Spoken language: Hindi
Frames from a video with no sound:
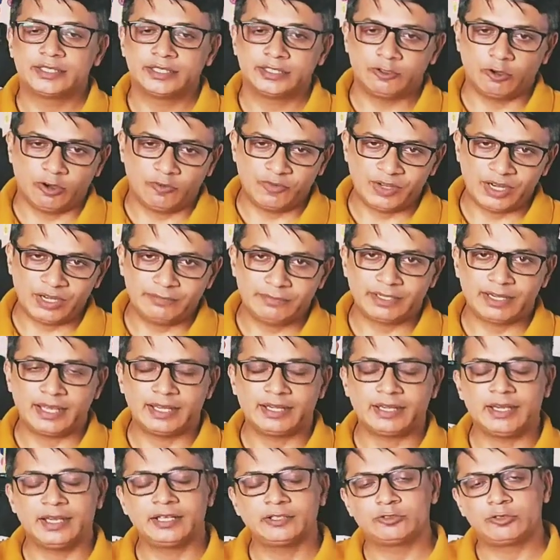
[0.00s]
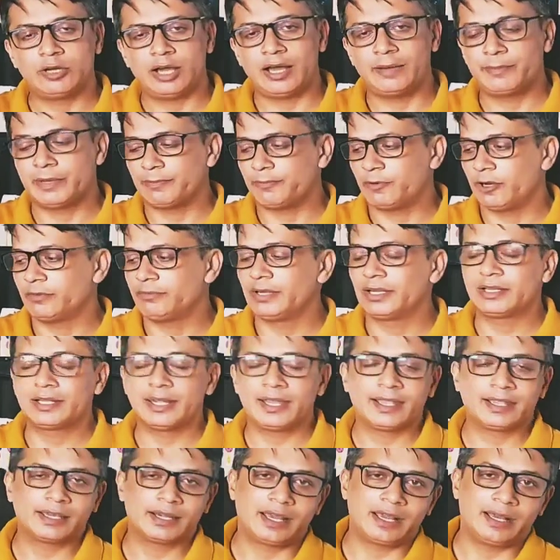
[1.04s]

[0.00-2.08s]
यदि ऑफलाइन बनाना है तो आप अपॉइंटमेंट लेकर